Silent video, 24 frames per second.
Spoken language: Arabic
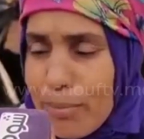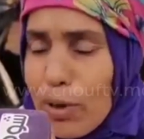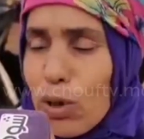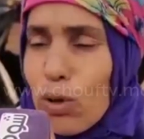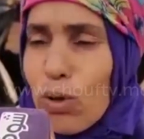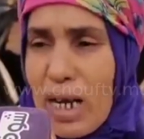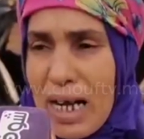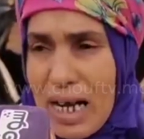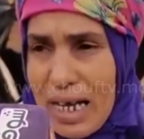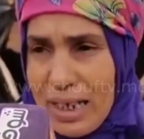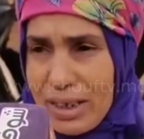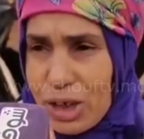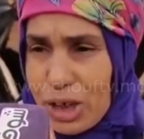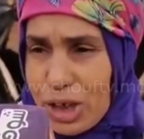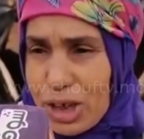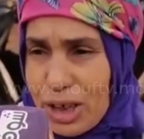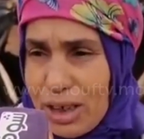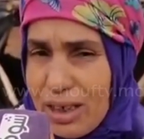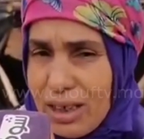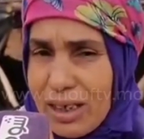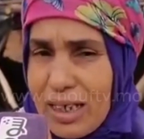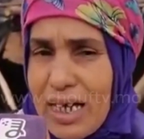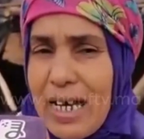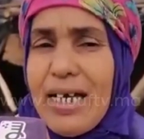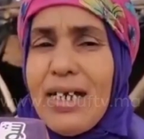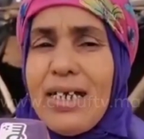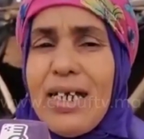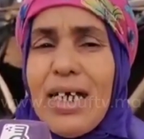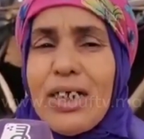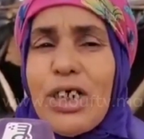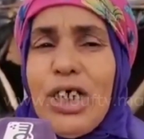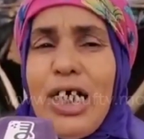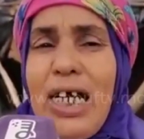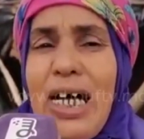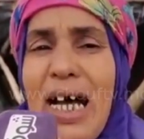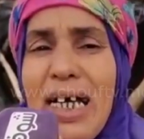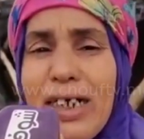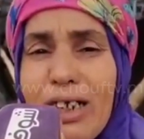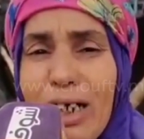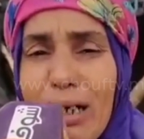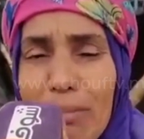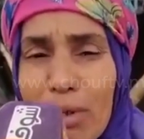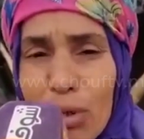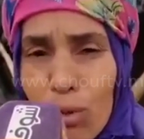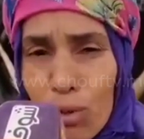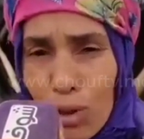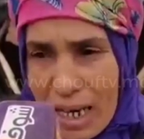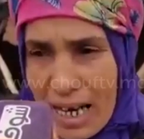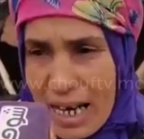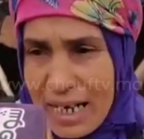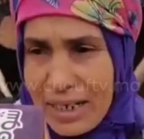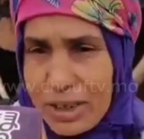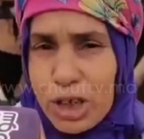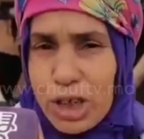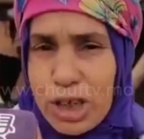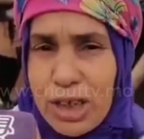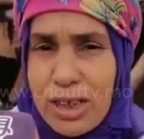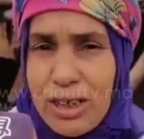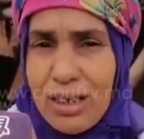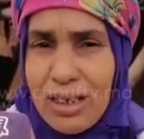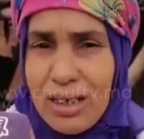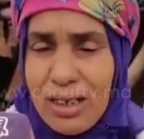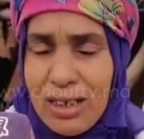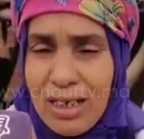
من ورا هادشي كاينه شي حاجه من ورا هادشي